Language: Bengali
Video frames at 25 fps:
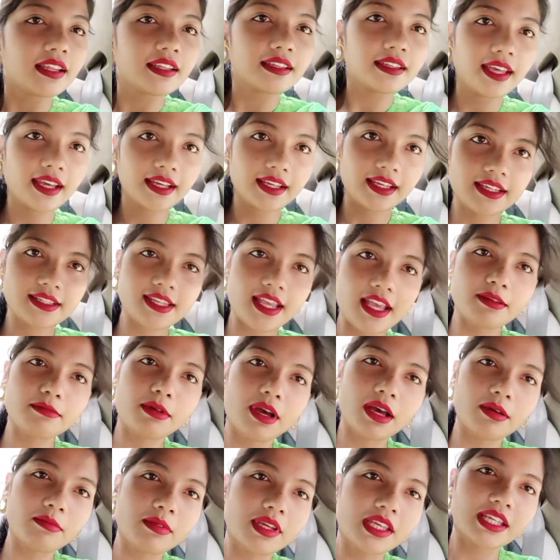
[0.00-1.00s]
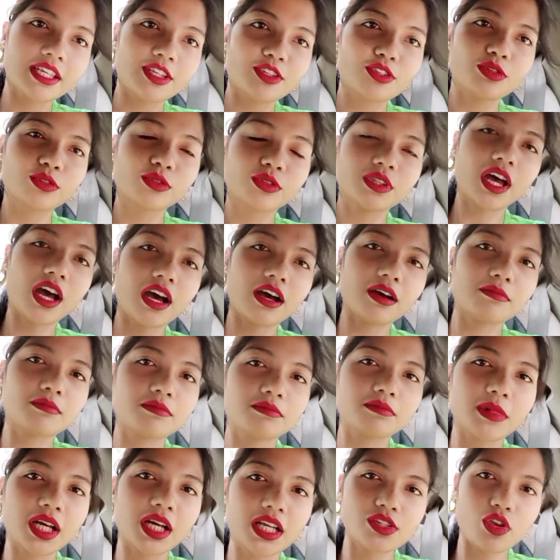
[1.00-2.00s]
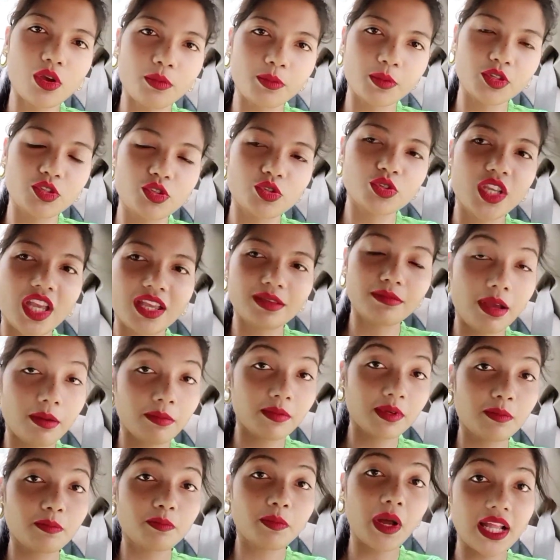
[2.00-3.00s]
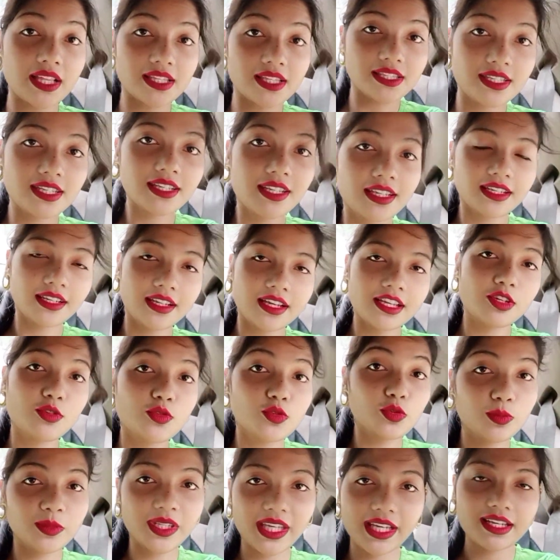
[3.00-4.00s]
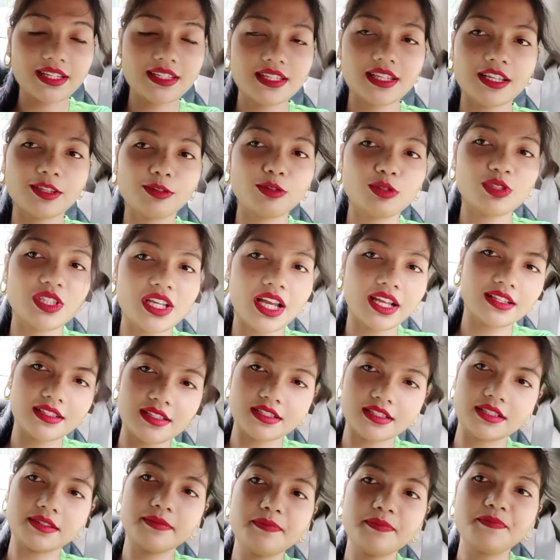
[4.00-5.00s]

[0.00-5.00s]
দেখি সেইভাবেই কিছু দাম বা সব কিছু সেইভাবেই পাচ্ছি কিনা ইউটিউব দেখে যেহেতু যাচ্ছি